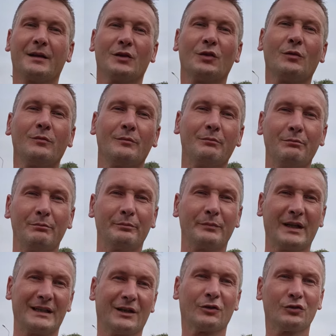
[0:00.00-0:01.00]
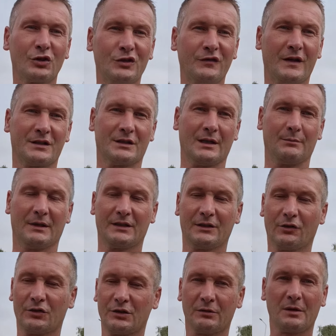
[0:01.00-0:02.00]
No, ja tego doświadczam,
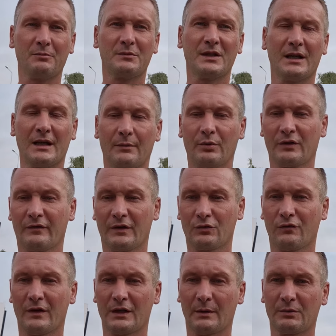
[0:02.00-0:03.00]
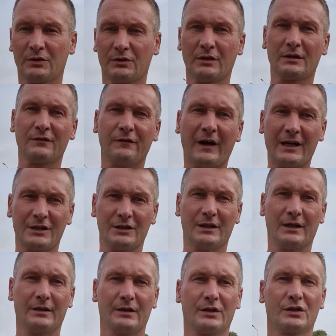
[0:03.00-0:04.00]
dlatego się tym dzielę, ponieważ uważam, że to jest
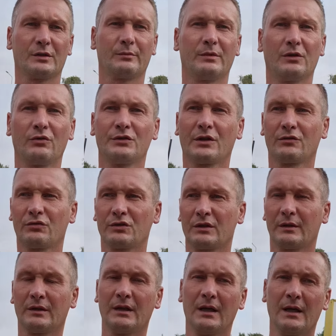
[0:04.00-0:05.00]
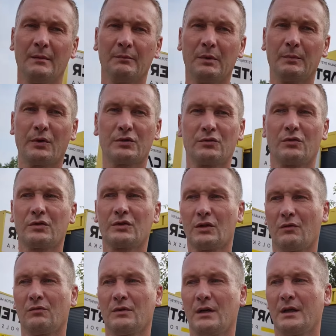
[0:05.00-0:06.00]
ważne, żeby ludzie, którzy po prostu
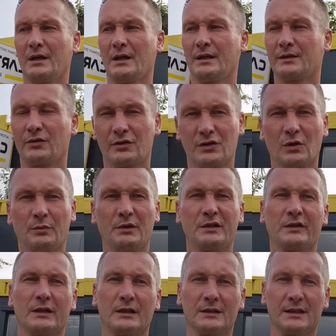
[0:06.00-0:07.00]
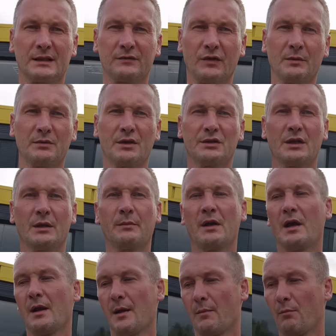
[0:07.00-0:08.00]
chcą coś zrobić e, ze swoim życiem,
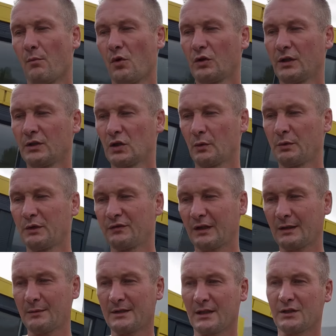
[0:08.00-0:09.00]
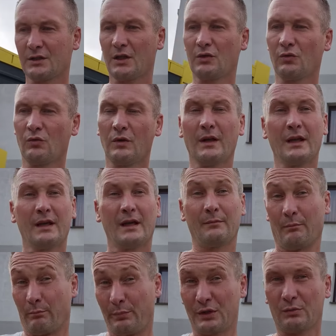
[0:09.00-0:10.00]
mogli to robić w takim znaczeniu,
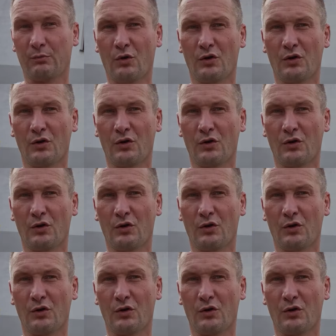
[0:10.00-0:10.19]
być